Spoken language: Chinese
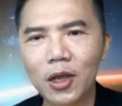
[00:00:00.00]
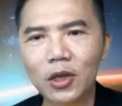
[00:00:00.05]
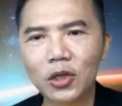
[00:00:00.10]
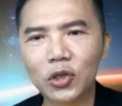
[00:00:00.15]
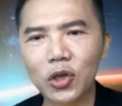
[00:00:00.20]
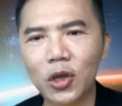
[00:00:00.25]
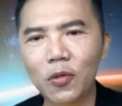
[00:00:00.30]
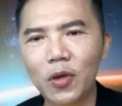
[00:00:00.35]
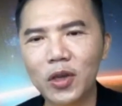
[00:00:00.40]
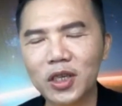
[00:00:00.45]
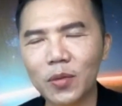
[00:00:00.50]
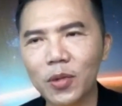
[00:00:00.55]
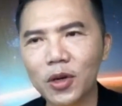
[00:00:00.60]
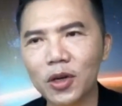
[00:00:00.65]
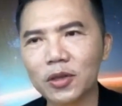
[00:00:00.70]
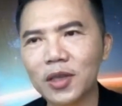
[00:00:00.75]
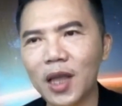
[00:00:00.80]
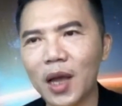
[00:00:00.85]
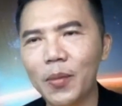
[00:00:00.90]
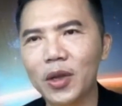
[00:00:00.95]
所以为什
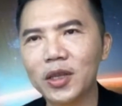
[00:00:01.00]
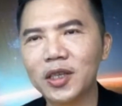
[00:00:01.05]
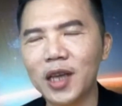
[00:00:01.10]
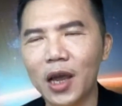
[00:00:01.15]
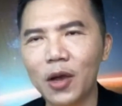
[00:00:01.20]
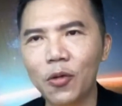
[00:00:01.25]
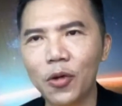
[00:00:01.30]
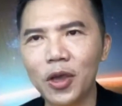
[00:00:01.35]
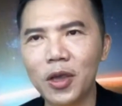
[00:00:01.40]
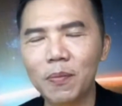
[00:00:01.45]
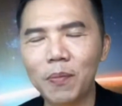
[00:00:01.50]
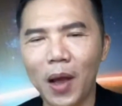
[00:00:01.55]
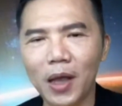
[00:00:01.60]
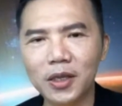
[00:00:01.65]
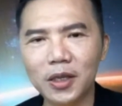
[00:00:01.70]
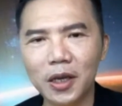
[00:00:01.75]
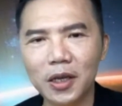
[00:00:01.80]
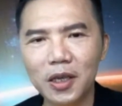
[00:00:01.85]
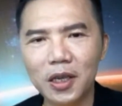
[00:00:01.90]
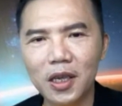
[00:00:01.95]
么他们才会把
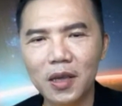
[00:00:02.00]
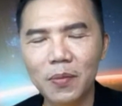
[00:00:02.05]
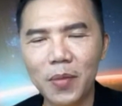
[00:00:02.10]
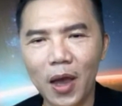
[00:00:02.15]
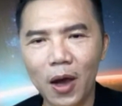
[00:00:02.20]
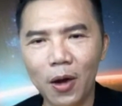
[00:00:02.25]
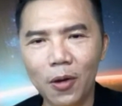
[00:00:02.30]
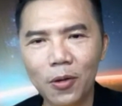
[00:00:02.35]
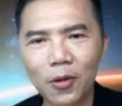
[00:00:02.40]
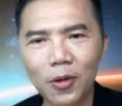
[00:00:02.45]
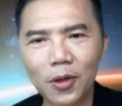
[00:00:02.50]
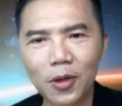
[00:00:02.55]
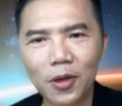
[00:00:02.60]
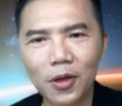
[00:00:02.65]
这个疫苗